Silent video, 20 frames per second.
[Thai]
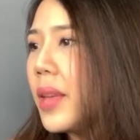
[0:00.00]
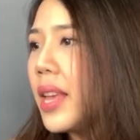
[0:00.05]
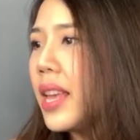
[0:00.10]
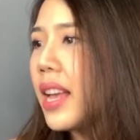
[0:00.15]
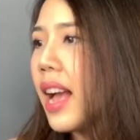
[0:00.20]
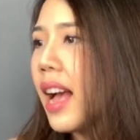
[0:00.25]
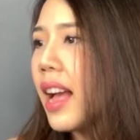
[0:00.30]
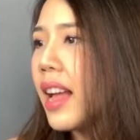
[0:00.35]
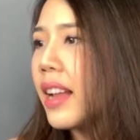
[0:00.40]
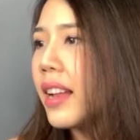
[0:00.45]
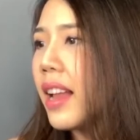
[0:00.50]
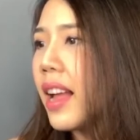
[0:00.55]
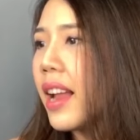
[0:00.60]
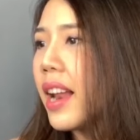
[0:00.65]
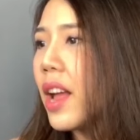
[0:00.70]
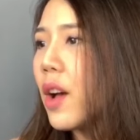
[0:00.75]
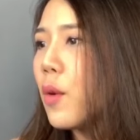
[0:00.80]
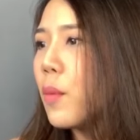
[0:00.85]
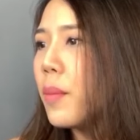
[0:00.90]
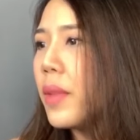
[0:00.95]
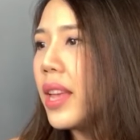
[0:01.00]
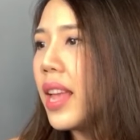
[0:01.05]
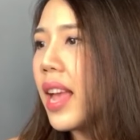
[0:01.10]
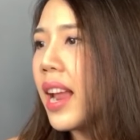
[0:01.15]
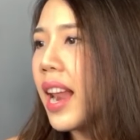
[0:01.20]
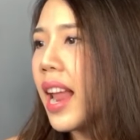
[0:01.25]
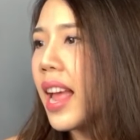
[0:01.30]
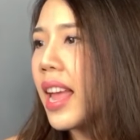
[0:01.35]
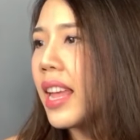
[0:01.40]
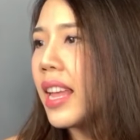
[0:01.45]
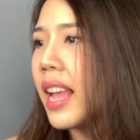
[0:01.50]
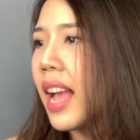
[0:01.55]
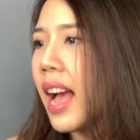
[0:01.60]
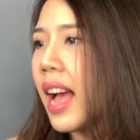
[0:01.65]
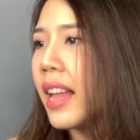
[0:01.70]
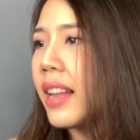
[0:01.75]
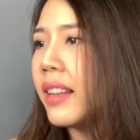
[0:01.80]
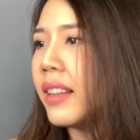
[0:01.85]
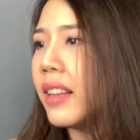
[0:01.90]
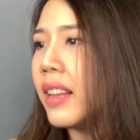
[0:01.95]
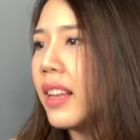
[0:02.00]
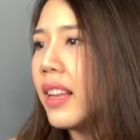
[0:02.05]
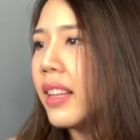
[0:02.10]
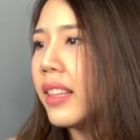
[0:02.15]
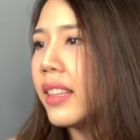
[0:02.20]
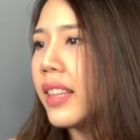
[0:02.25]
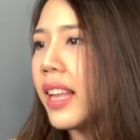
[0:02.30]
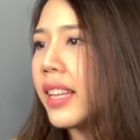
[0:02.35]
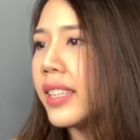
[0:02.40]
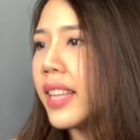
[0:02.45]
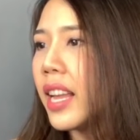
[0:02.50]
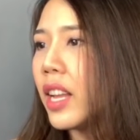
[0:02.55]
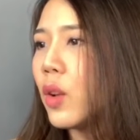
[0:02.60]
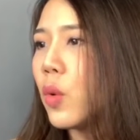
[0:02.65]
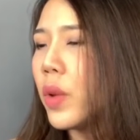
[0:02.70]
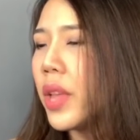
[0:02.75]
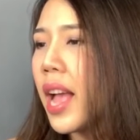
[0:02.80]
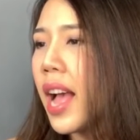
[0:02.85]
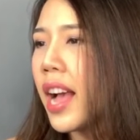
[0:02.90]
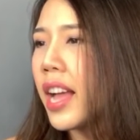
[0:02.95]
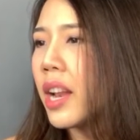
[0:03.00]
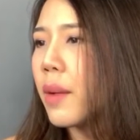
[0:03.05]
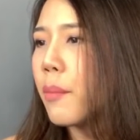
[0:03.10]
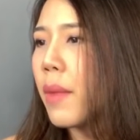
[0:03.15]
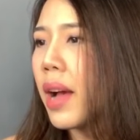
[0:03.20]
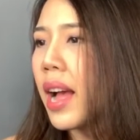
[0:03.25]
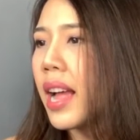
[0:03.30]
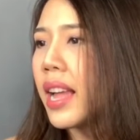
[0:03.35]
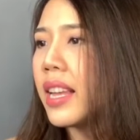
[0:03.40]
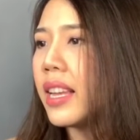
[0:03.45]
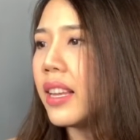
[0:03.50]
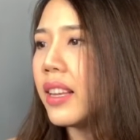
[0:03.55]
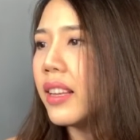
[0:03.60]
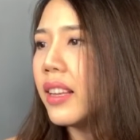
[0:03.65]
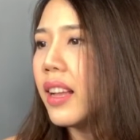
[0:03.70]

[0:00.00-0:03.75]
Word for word: พี่คะถ้าเรามีอะไรกันแต่ใส่ถุงยางอนามัย